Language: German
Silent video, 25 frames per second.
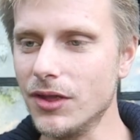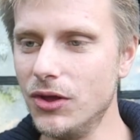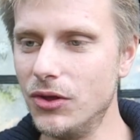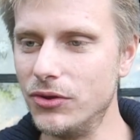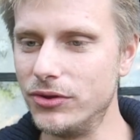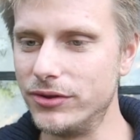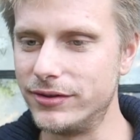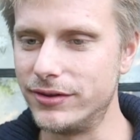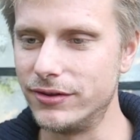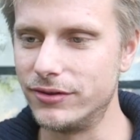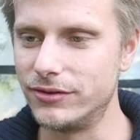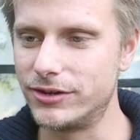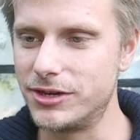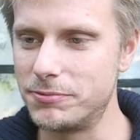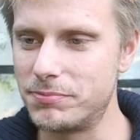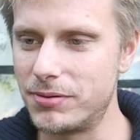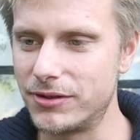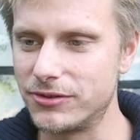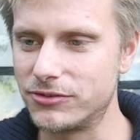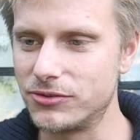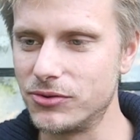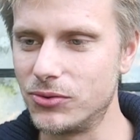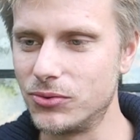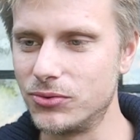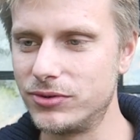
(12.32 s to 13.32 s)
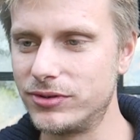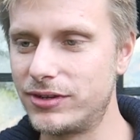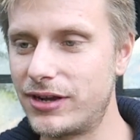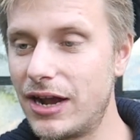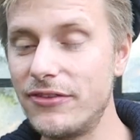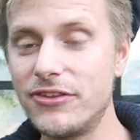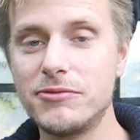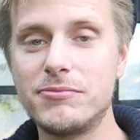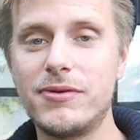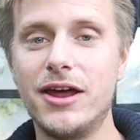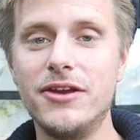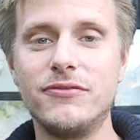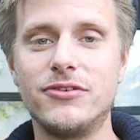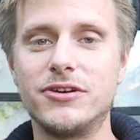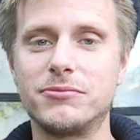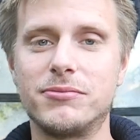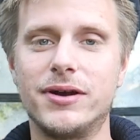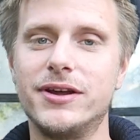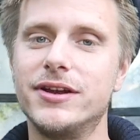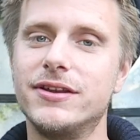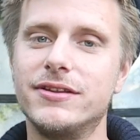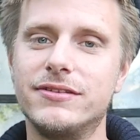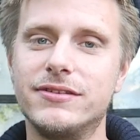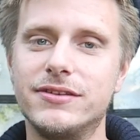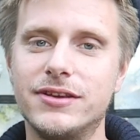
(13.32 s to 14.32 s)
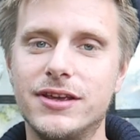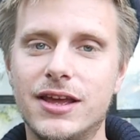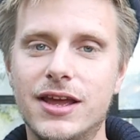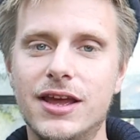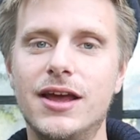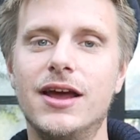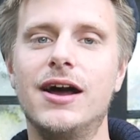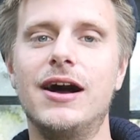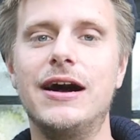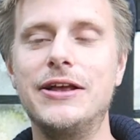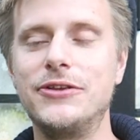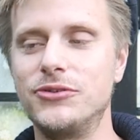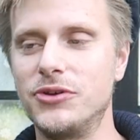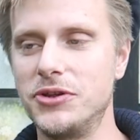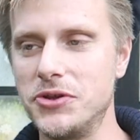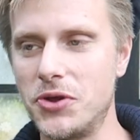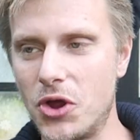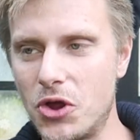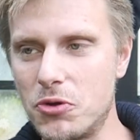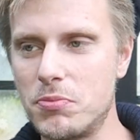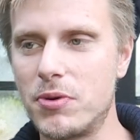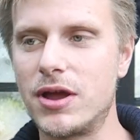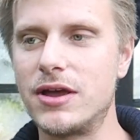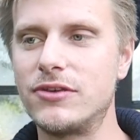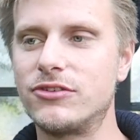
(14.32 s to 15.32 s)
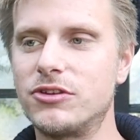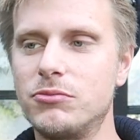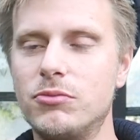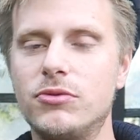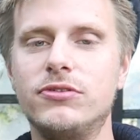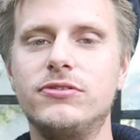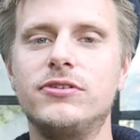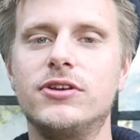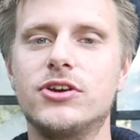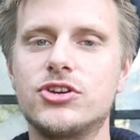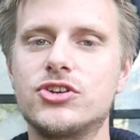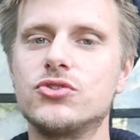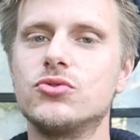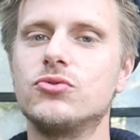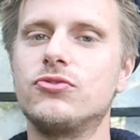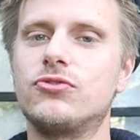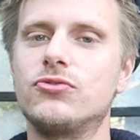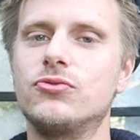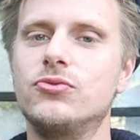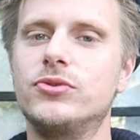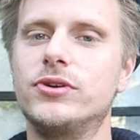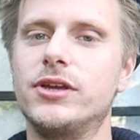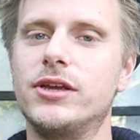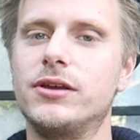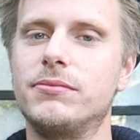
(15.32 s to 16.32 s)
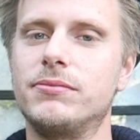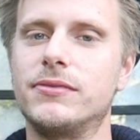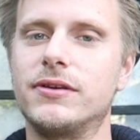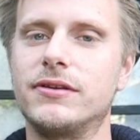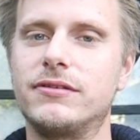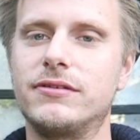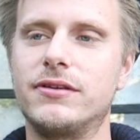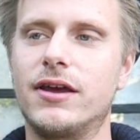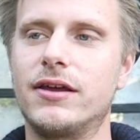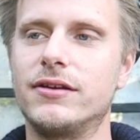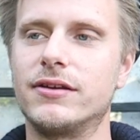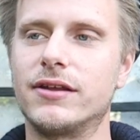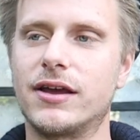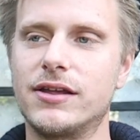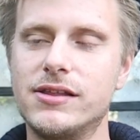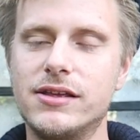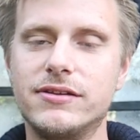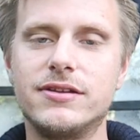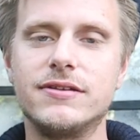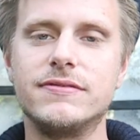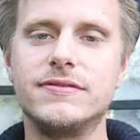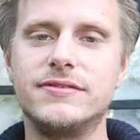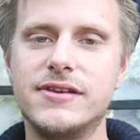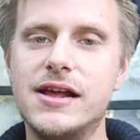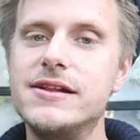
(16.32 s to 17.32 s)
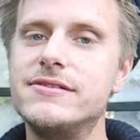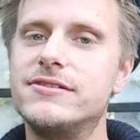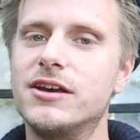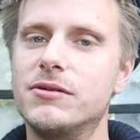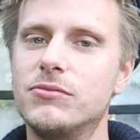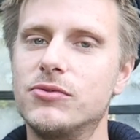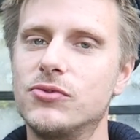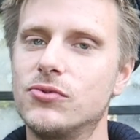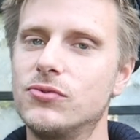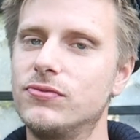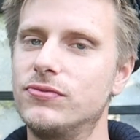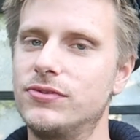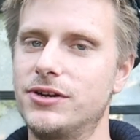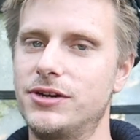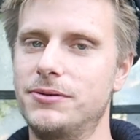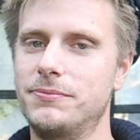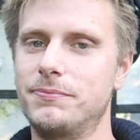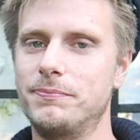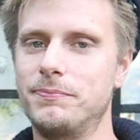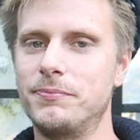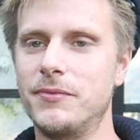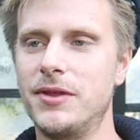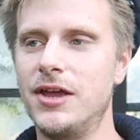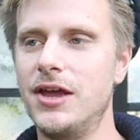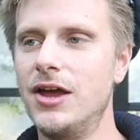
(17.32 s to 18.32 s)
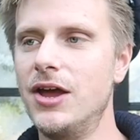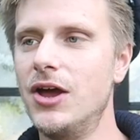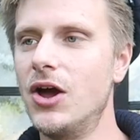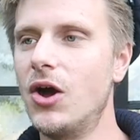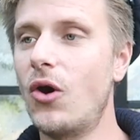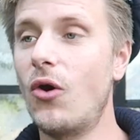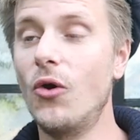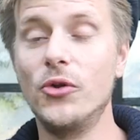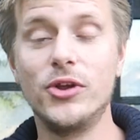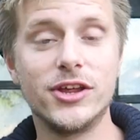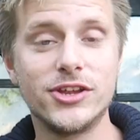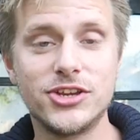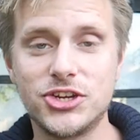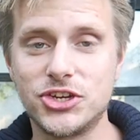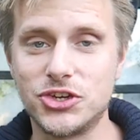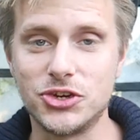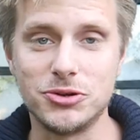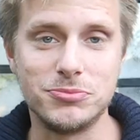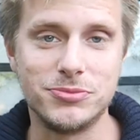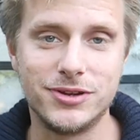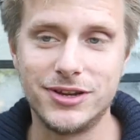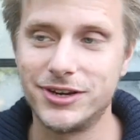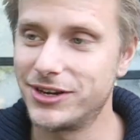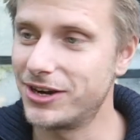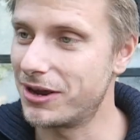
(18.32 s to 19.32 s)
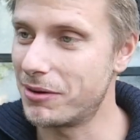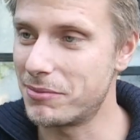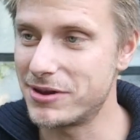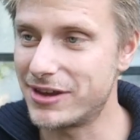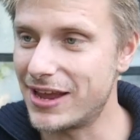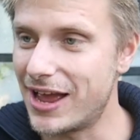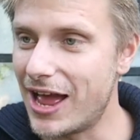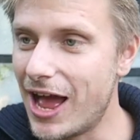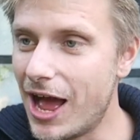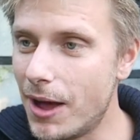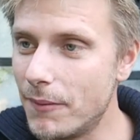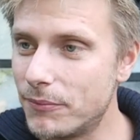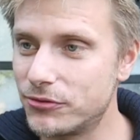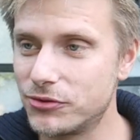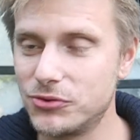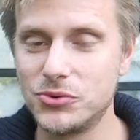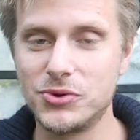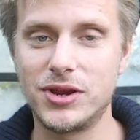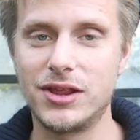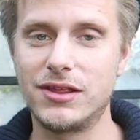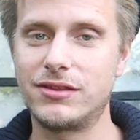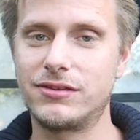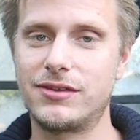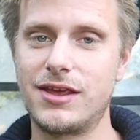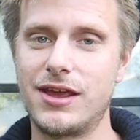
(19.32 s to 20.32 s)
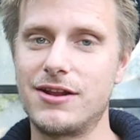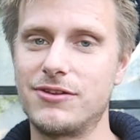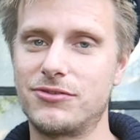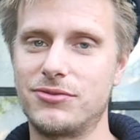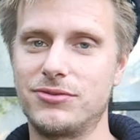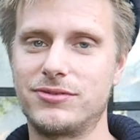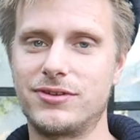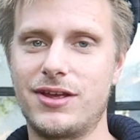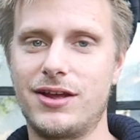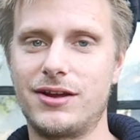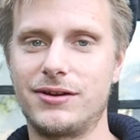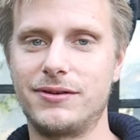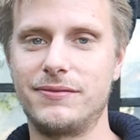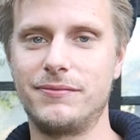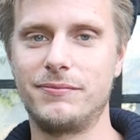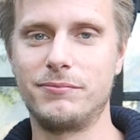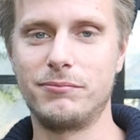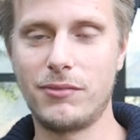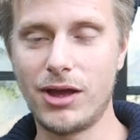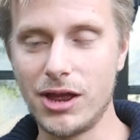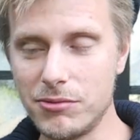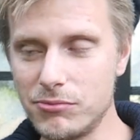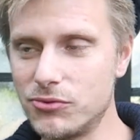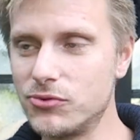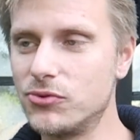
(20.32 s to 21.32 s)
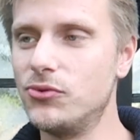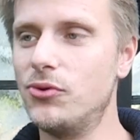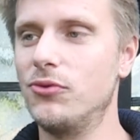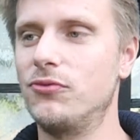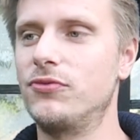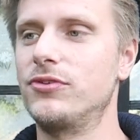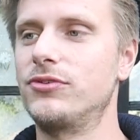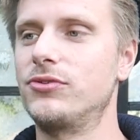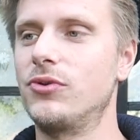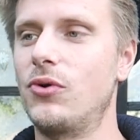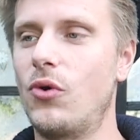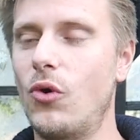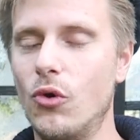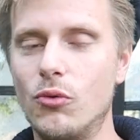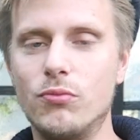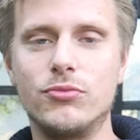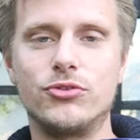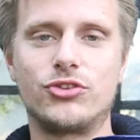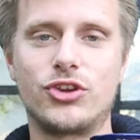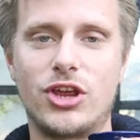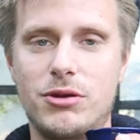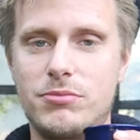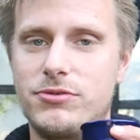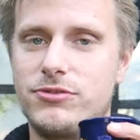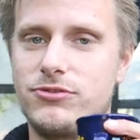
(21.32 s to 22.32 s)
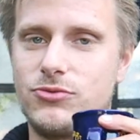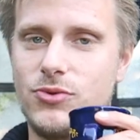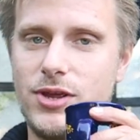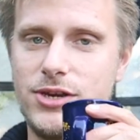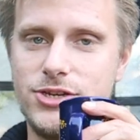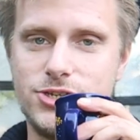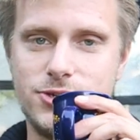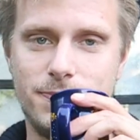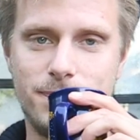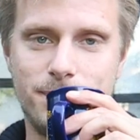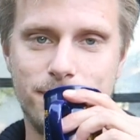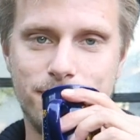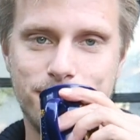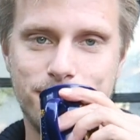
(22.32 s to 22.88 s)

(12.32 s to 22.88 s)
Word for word: Und die Person, ganz am Anfang meinte sie, also Herr Neumeier, Sie müssen ja schon zugeben, dass Sie einen relativ seltsamen Beruf haben. Und das stimmt, da habe ich absolut nichts gegen zu sagen. Mein Beruf ist unbeschreiblich strange.